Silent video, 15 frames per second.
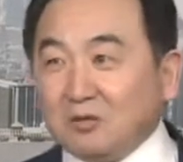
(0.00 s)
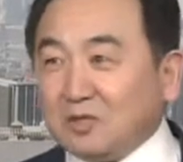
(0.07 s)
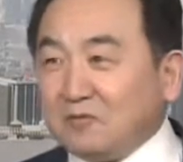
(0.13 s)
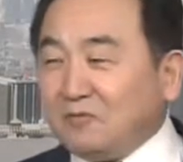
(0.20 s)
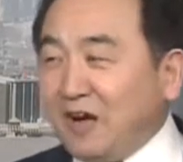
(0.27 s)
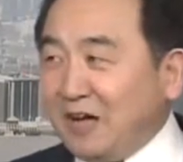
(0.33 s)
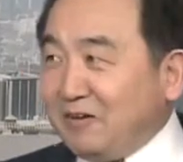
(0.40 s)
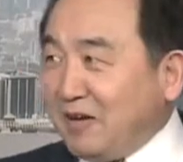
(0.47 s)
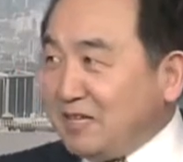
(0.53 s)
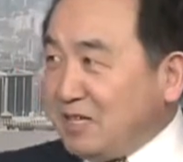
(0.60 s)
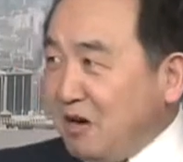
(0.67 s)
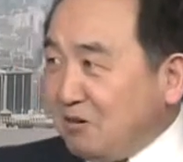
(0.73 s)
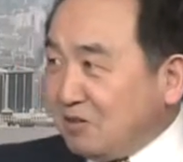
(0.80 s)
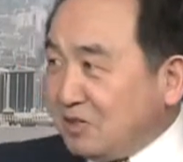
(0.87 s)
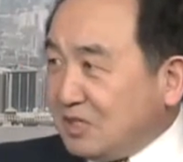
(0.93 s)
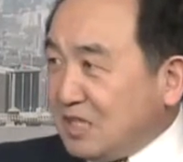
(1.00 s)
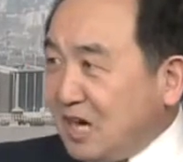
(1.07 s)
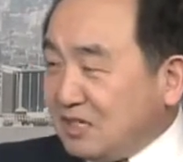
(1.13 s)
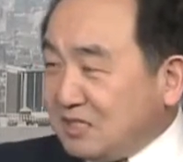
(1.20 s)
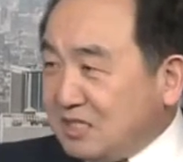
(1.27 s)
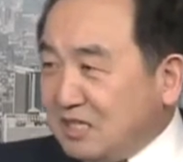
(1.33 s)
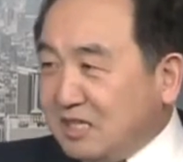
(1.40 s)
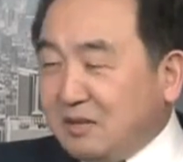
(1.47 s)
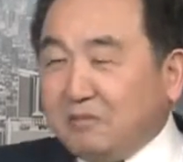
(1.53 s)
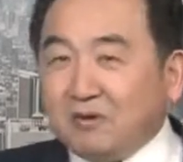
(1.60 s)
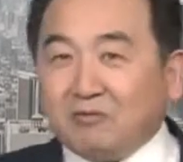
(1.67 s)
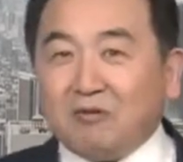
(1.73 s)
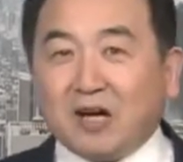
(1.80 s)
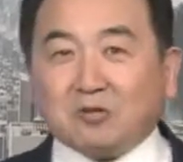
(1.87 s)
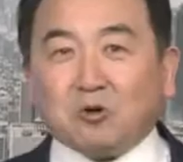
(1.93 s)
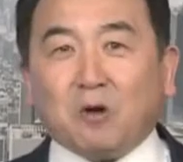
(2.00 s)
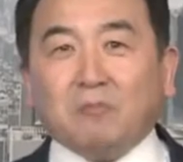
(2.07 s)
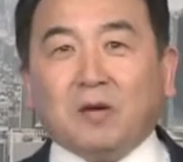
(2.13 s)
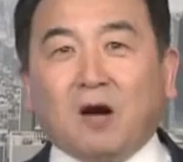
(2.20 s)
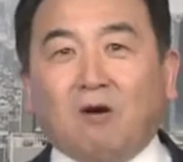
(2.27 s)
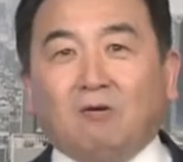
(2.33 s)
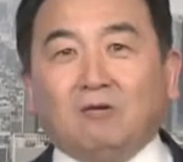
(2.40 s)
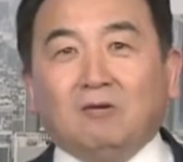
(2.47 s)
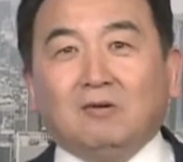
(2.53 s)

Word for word: 等法院要向习近平发传票。